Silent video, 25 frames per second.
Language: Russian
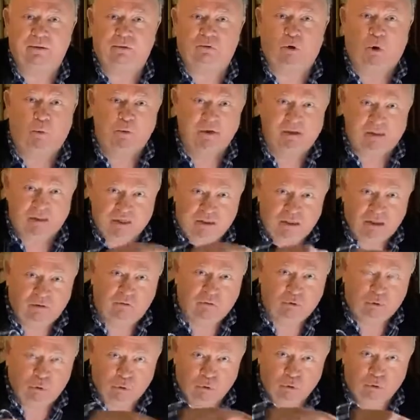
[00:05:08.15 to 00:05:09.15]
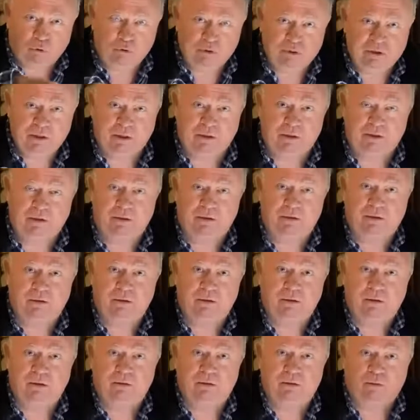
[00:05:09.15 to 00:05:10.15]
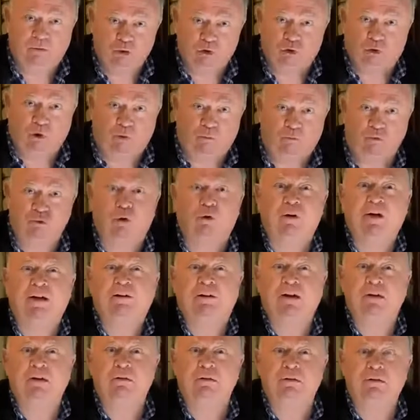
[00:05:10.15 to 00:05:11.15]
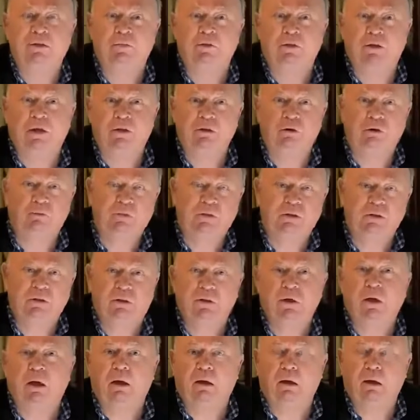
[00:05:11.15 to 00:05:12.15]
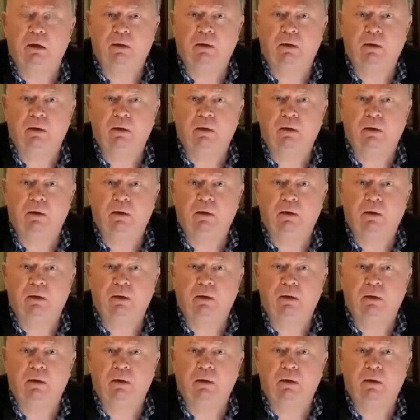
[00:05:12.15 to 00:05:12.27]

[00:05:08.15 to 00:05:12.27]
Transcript: Он бы сидел в кругу людей. Лужков, потому что он говорил с ними на одном языке.